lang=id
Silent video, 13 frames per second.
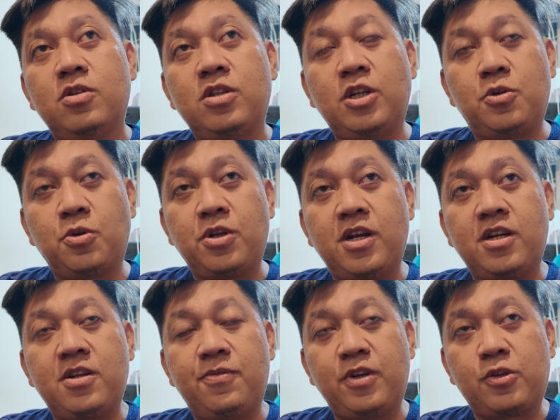tidurnya
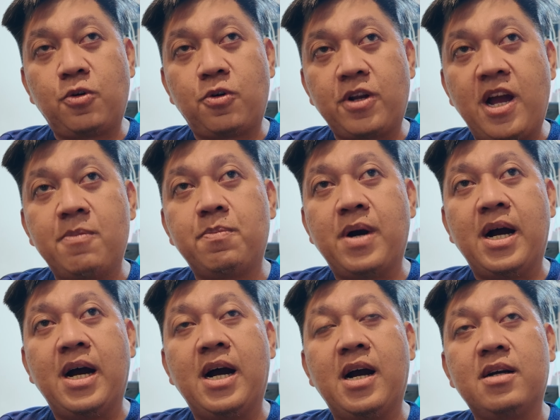di Victoria
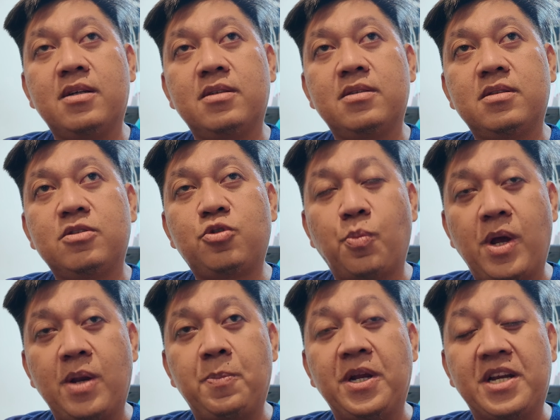Park
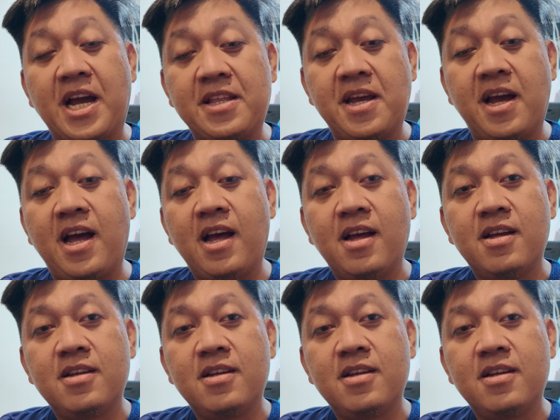cuman bedanya